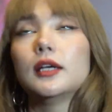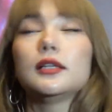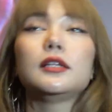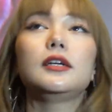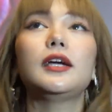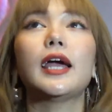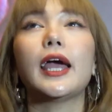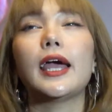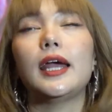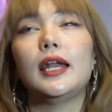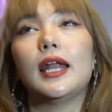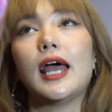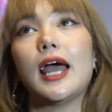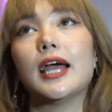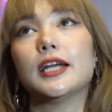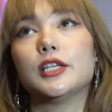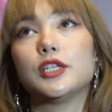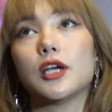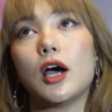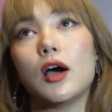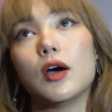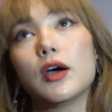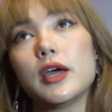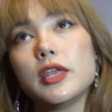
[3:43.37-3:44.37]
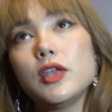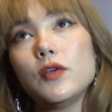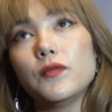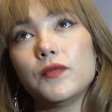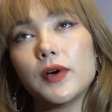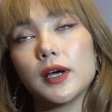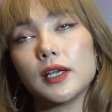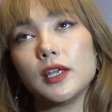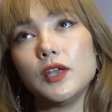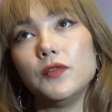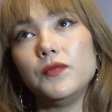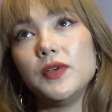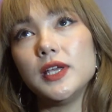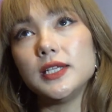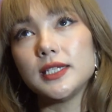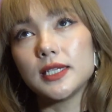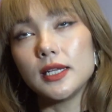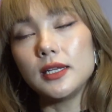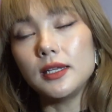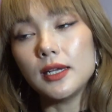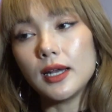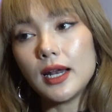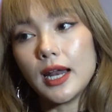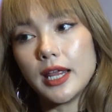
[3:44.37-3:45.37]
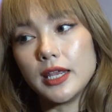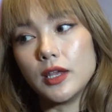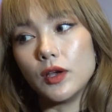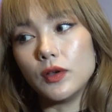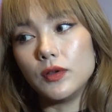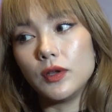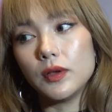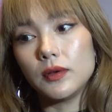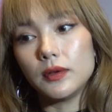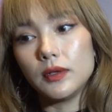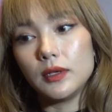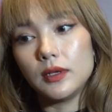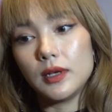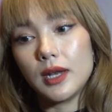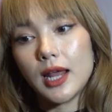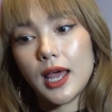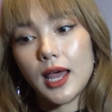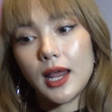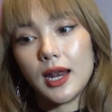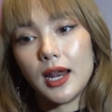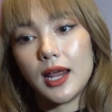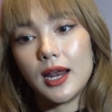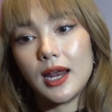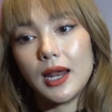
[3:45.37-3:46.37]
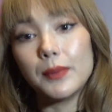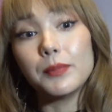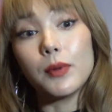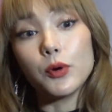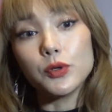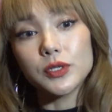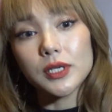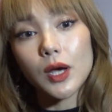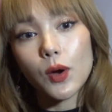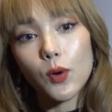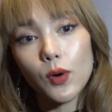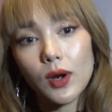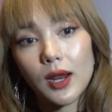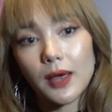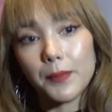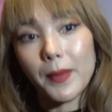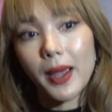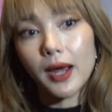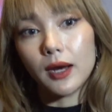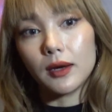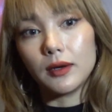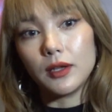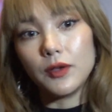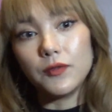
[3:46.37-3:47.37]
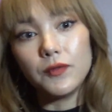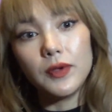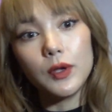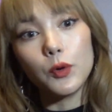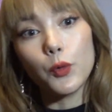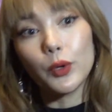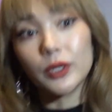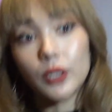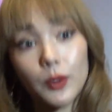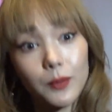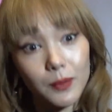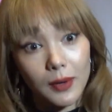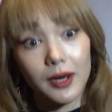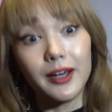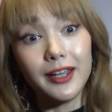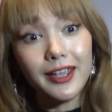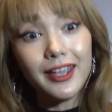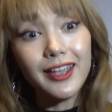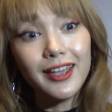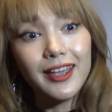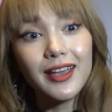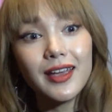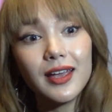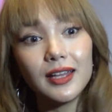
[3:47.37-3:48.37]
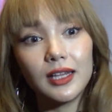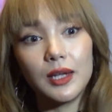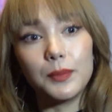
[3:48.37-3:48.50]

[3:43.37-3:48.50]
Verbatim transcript: thứ hai là hàng chọn cái nhân vật diễn viên chính đó là những là là lâm bảo châu là bạn diễn viên hoàn toàn mới ừ.